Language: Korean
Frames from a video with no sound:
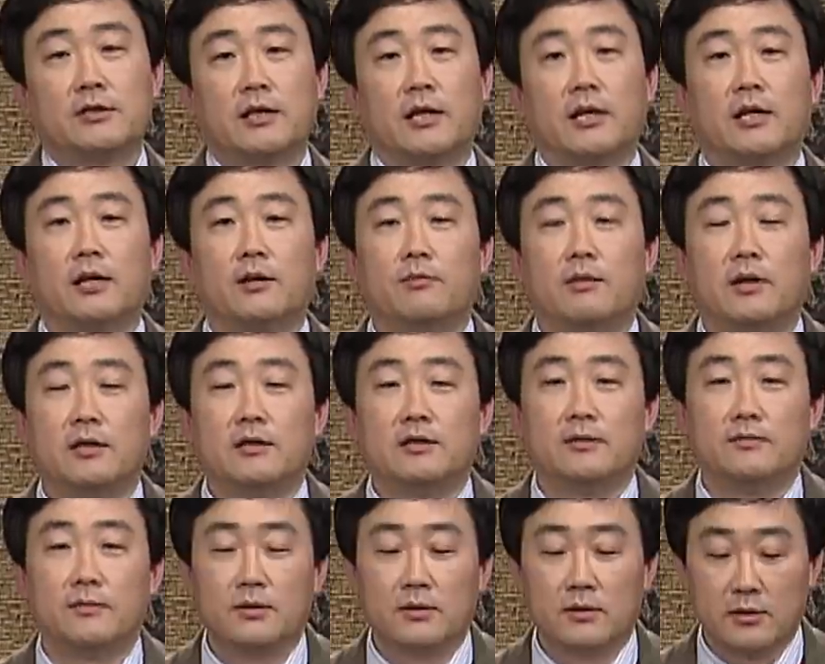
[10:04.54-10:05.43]
잠깐
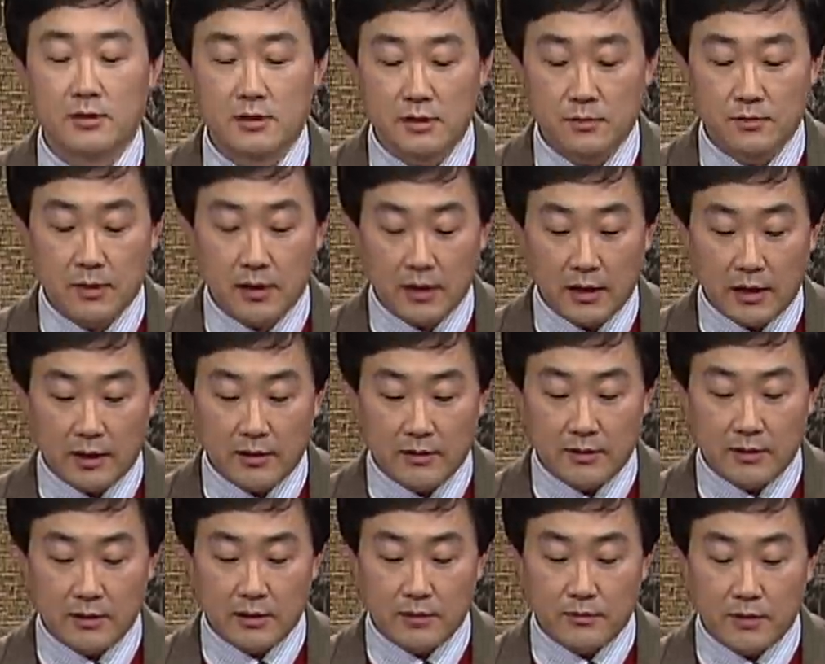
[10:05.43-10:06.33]
말씀드렸지만
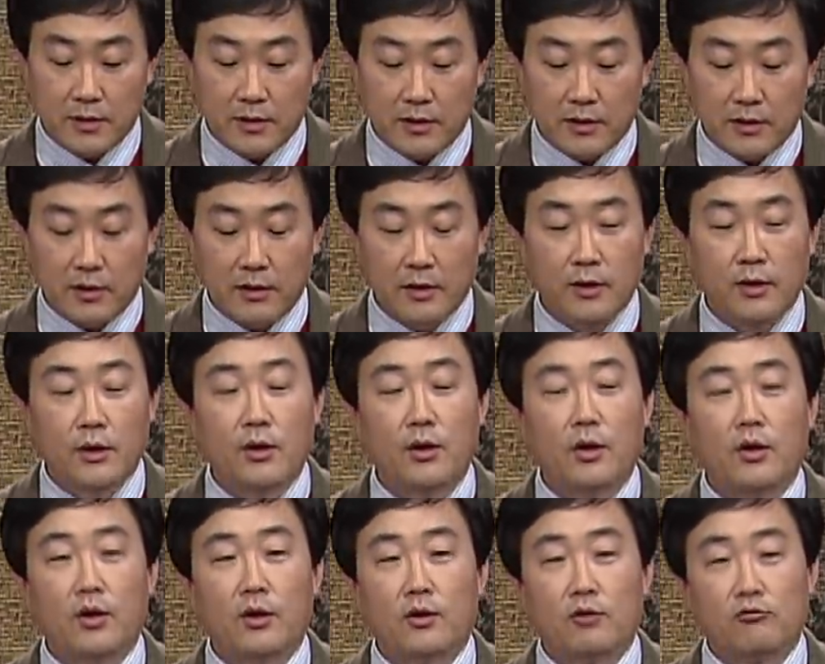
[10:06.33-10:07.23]
하느님이
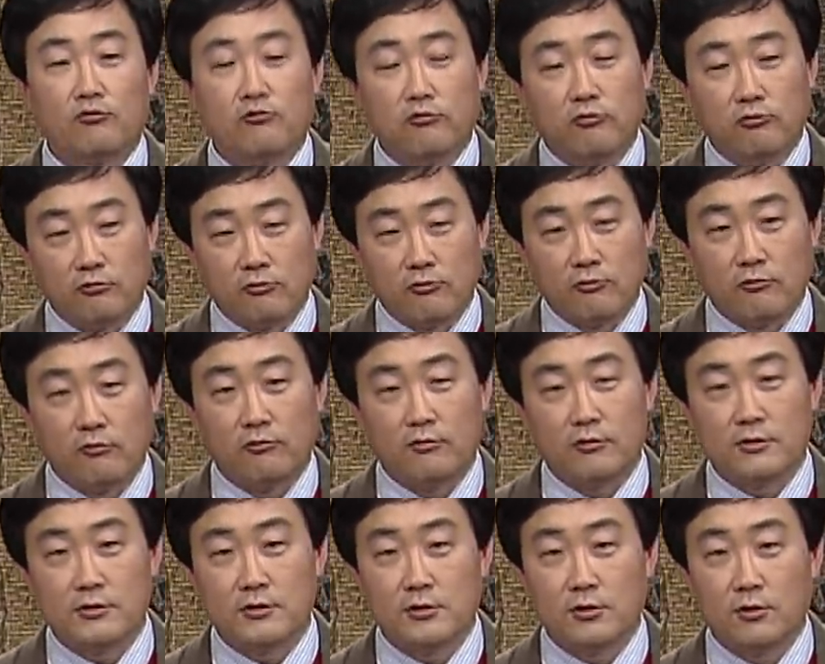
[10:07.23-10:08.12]

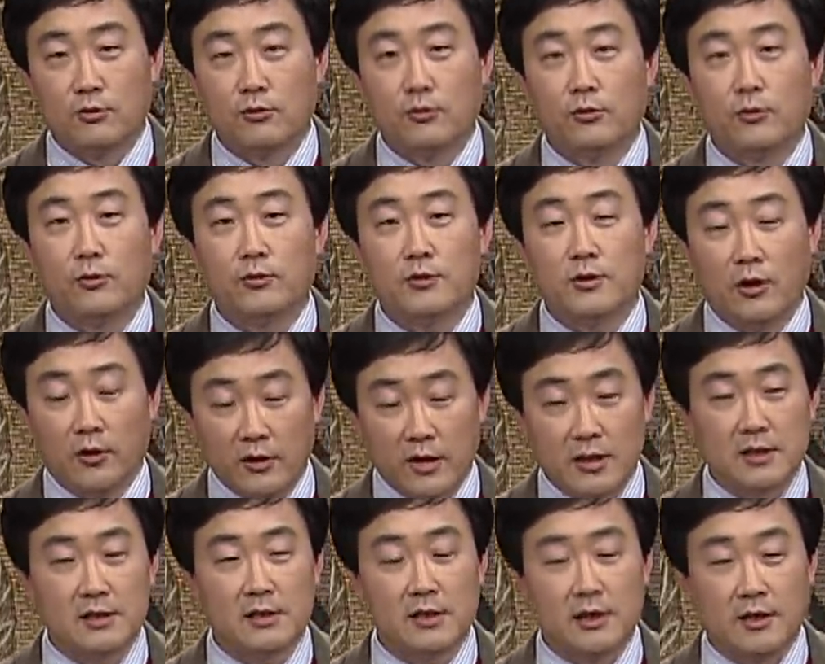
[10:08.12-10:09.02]
궁극적으로
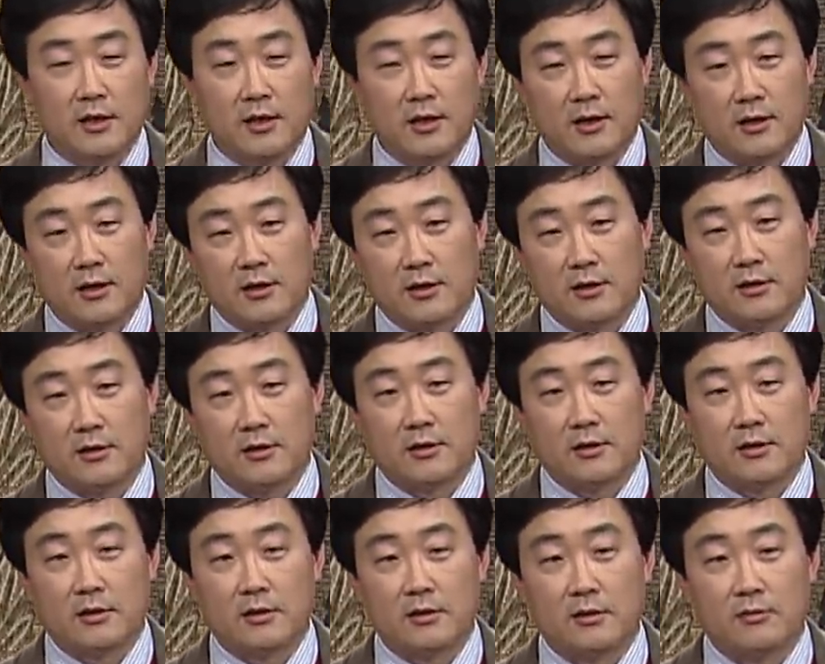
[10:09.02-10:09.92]
선하신가
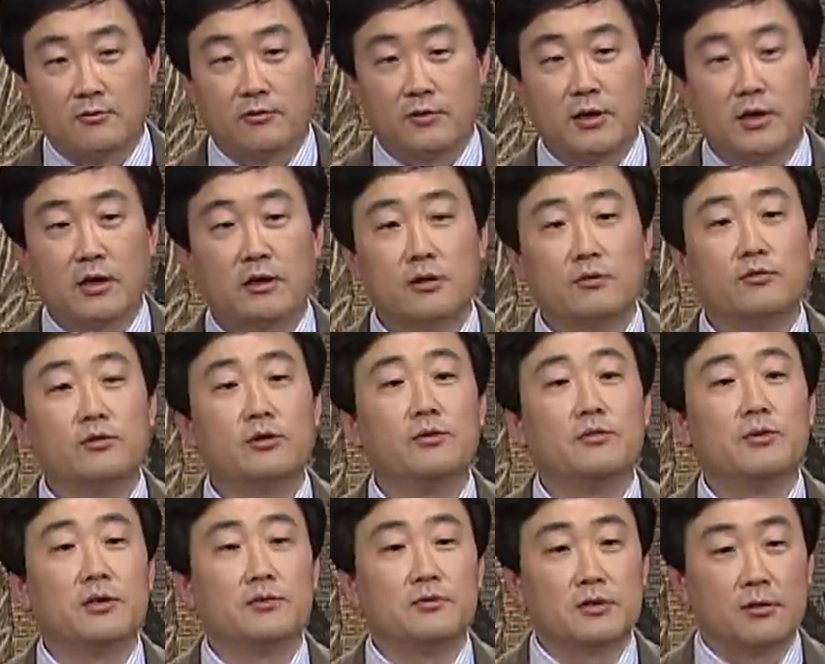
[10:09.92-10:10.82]
우리가 그분을
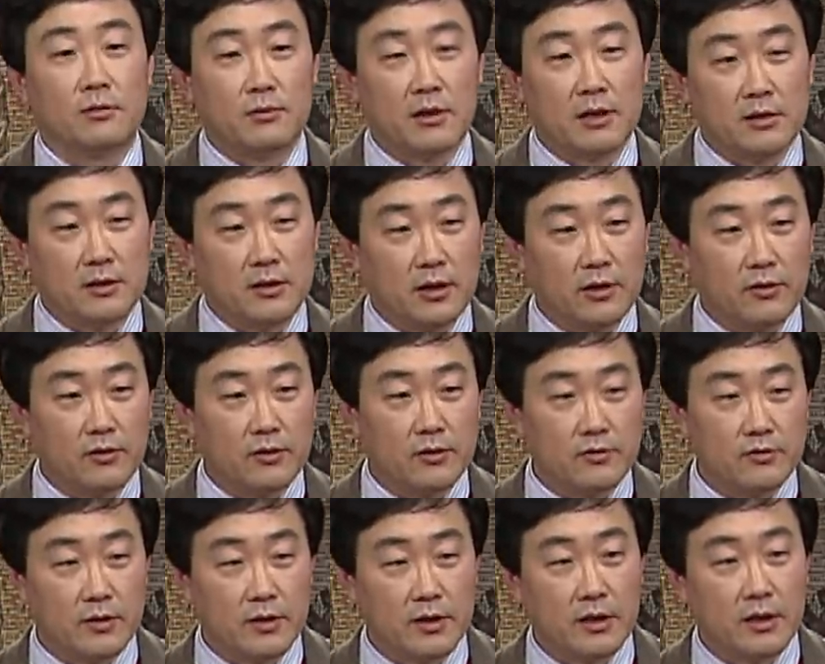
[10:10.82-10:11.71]
믿으면 정말 그렇게 될
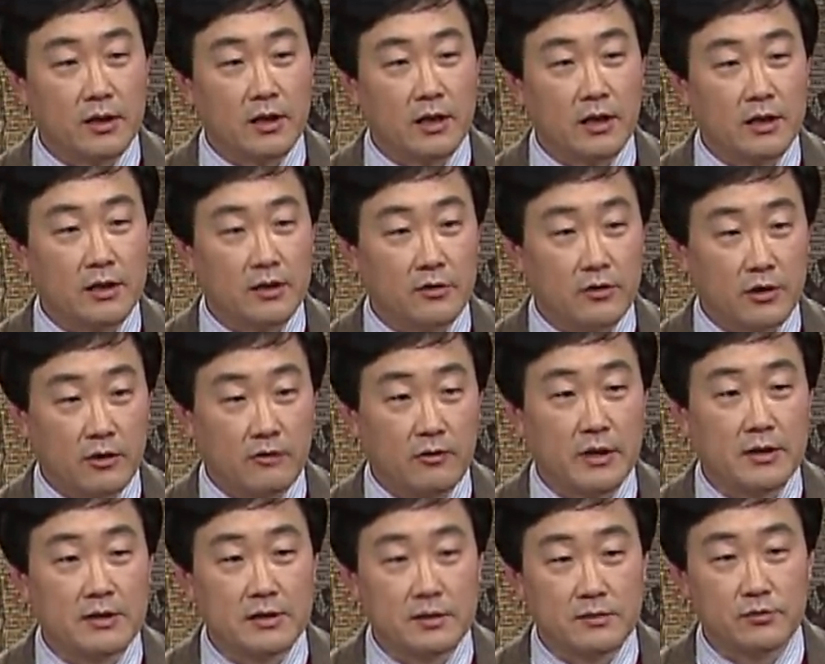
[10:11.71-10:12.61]
수 있는가 하는 거에
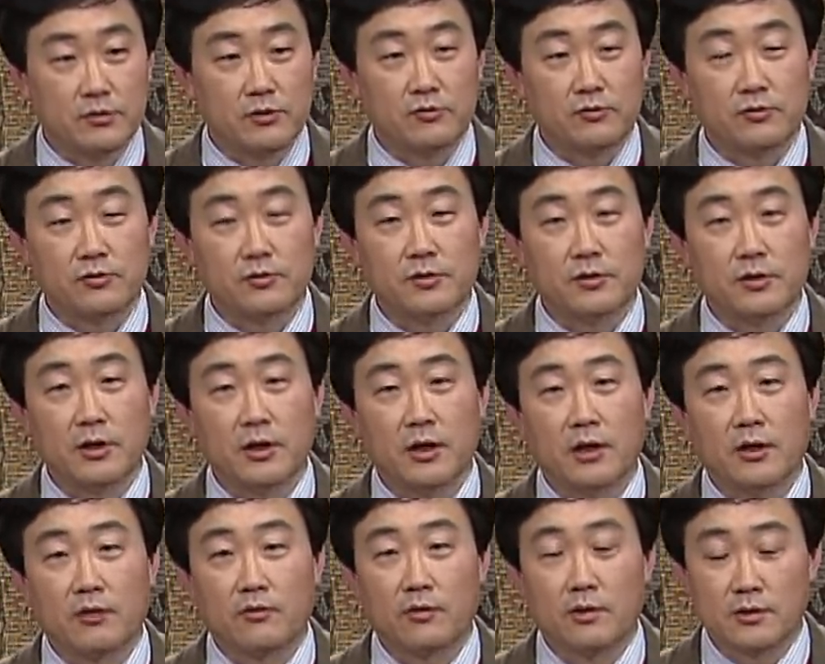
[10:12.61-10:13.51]
관심을 두는
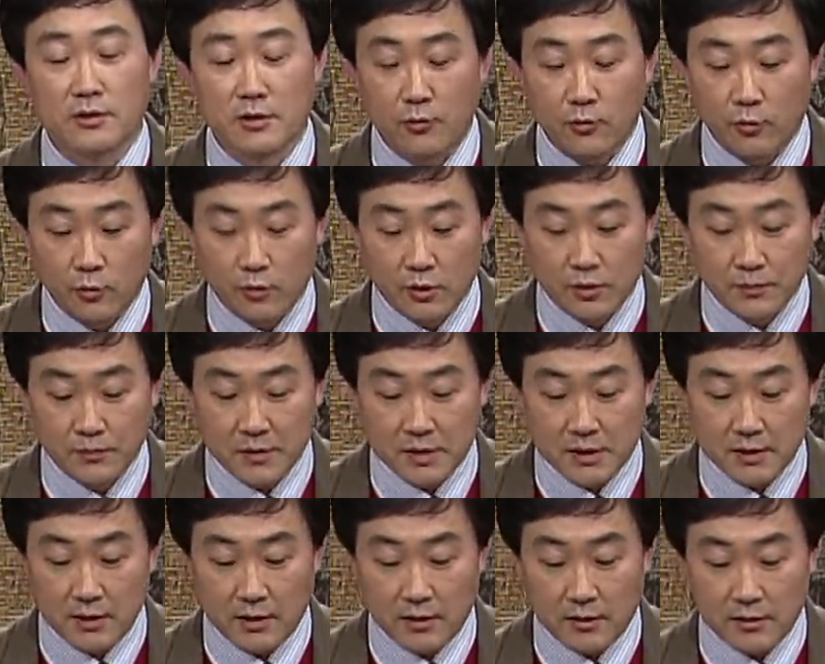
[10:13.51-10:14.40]
굉장히 고급
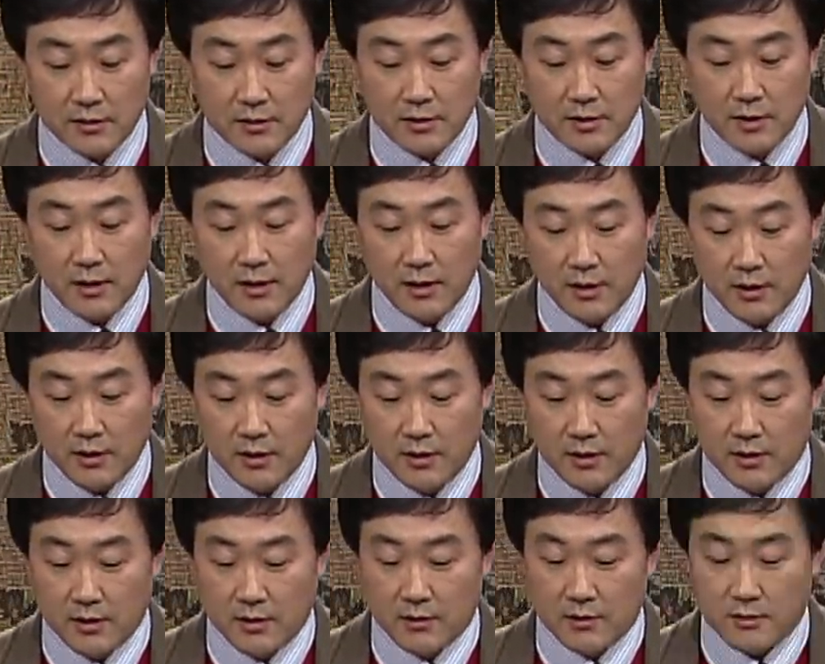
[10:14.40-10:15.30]
신학을
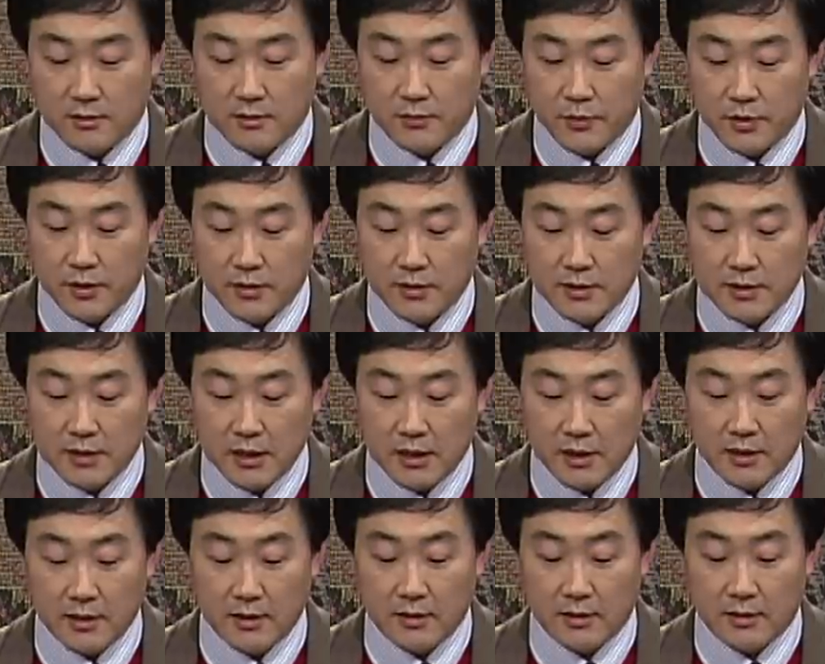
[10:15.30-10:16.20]
어, 피는
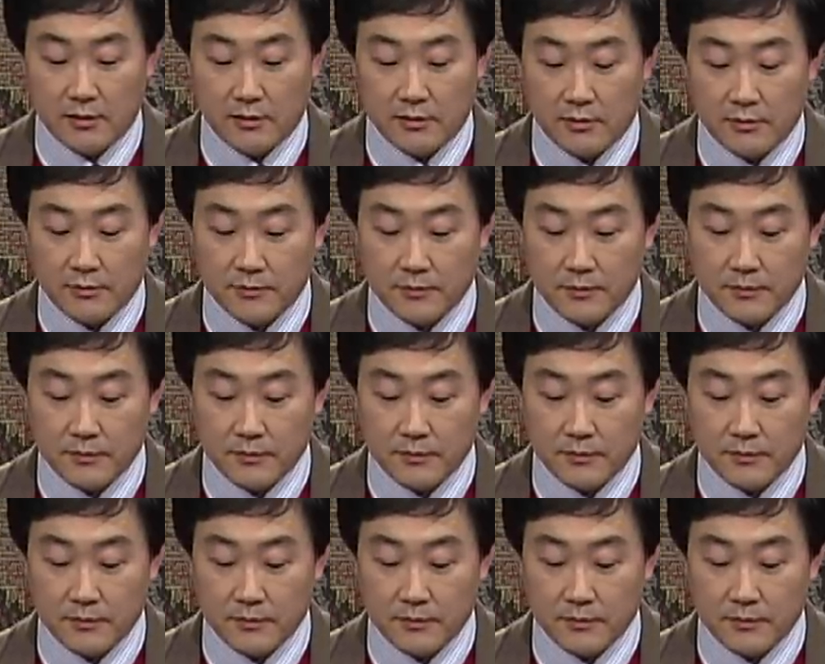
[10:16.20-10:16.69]
책인데요.